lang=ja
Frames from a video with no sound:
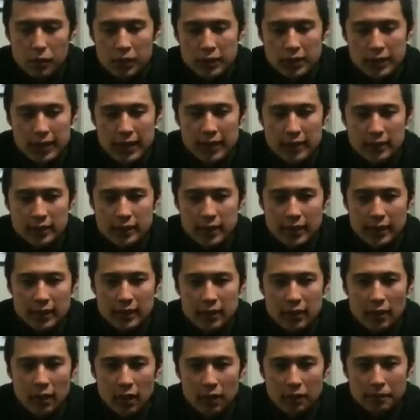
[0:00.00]
もう選手た
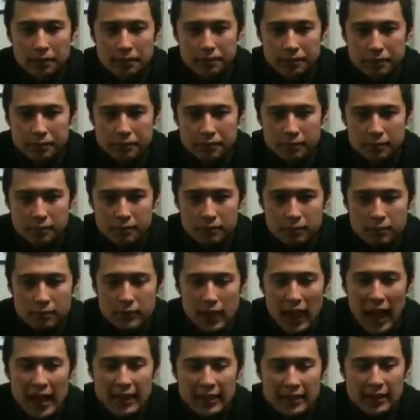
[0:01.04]
ちの
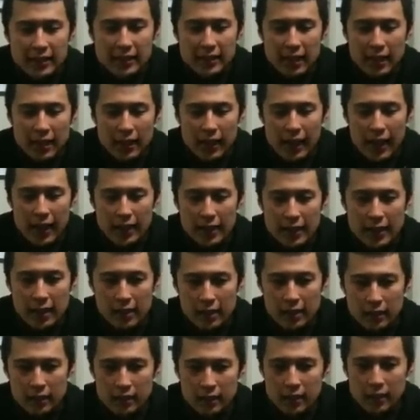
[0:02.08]
熱き戦いに